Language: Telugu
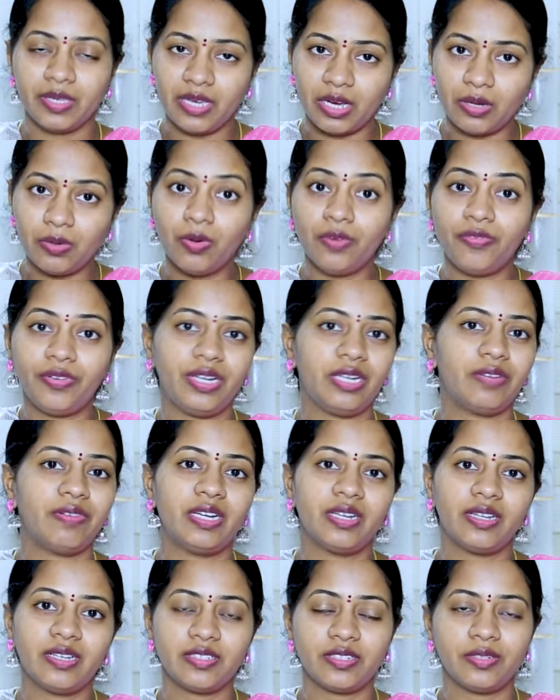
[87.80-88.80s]
ఎక్కువ
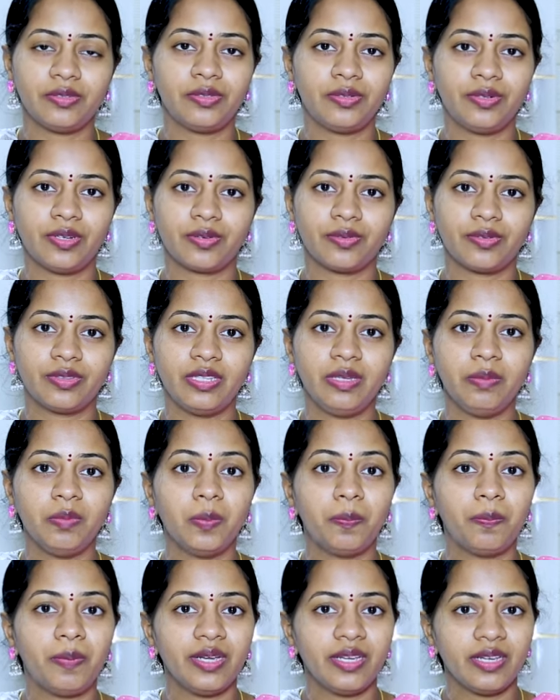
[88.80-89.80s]
ఫ్రీక్వెంట్గా జరుగుతున్న కొద్దీ
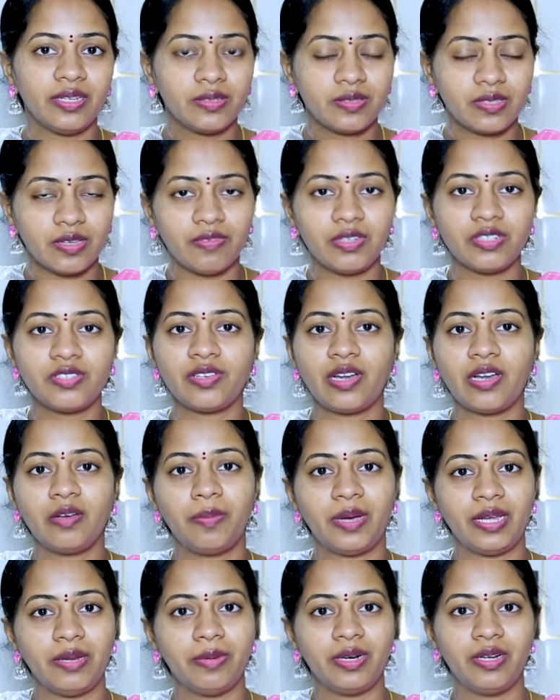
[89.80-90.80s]
ముప్పై ఐదు సంవత్సరాలు
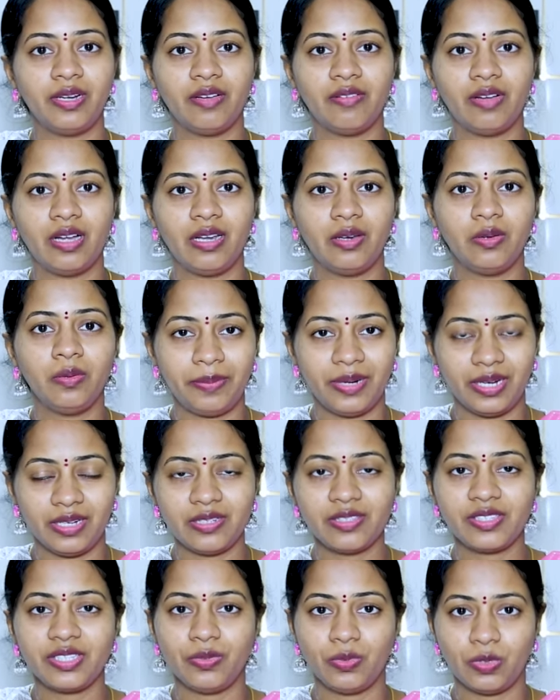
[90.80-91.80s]
పైబడిన వాళ్ళు
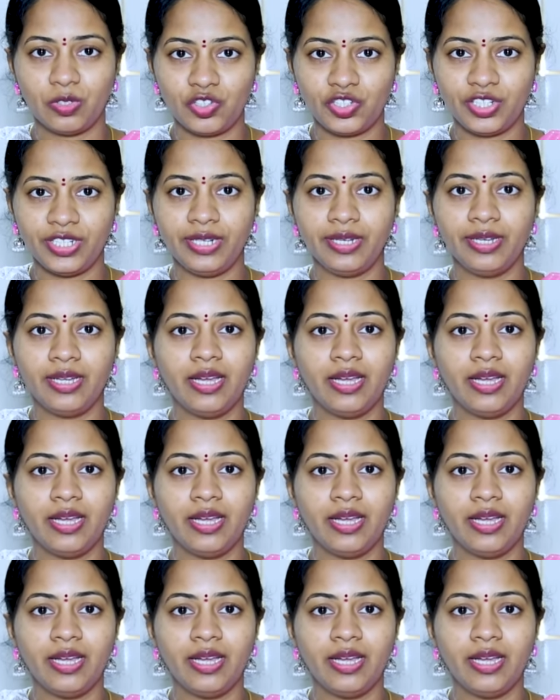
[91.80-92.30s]
ప్రెగ్నెన్సీ వచ్చి